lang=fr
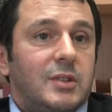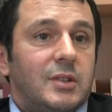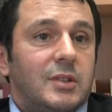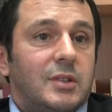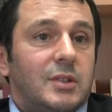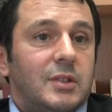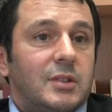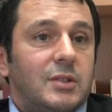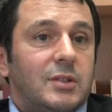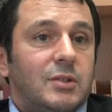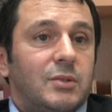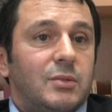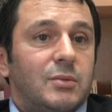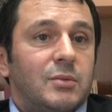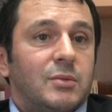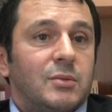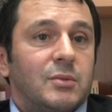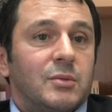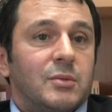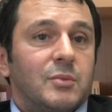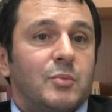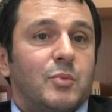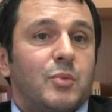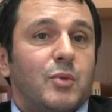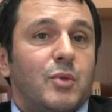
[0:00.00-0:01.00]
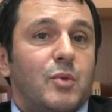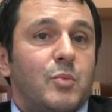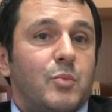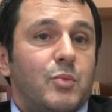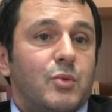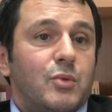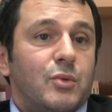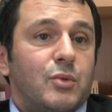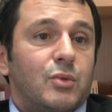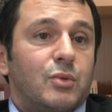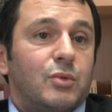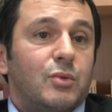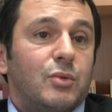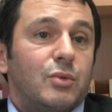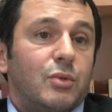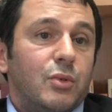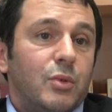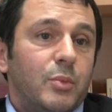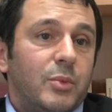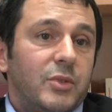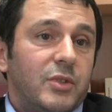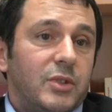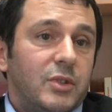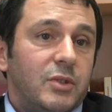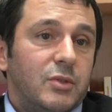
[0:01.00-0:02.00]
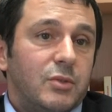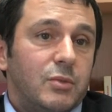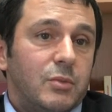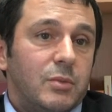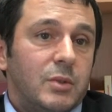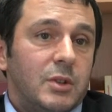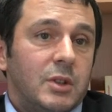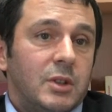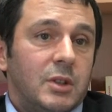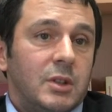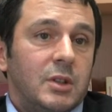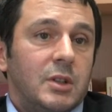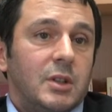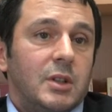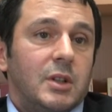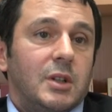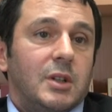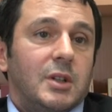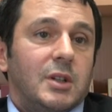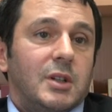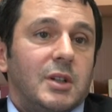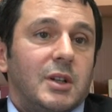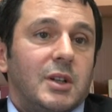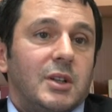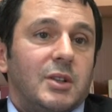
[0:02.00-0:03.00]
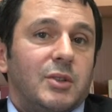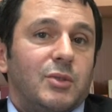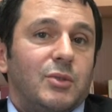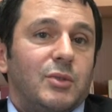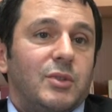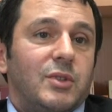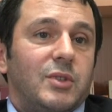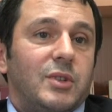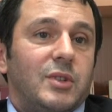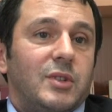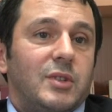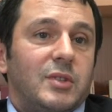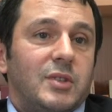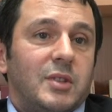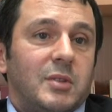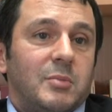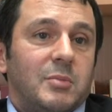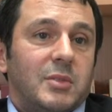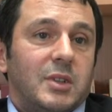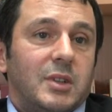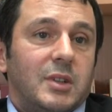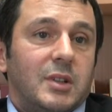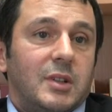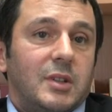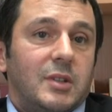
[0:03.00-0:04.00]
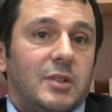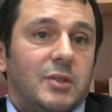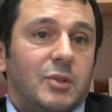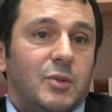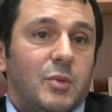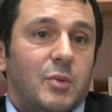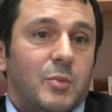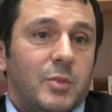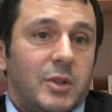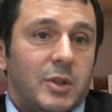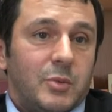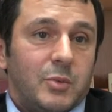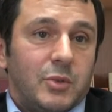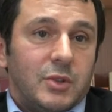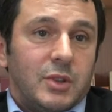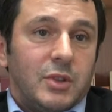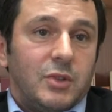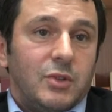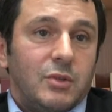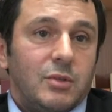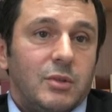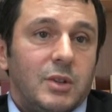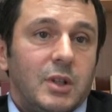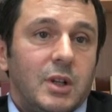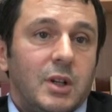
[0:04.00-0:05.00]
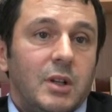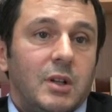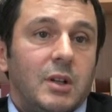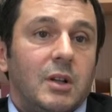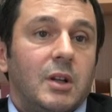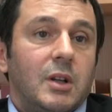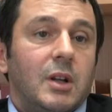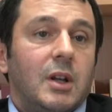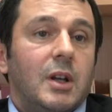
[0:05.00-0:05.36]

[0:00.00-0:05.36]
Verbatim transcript: cette question proposent de substituer à ce système qui reste complètement national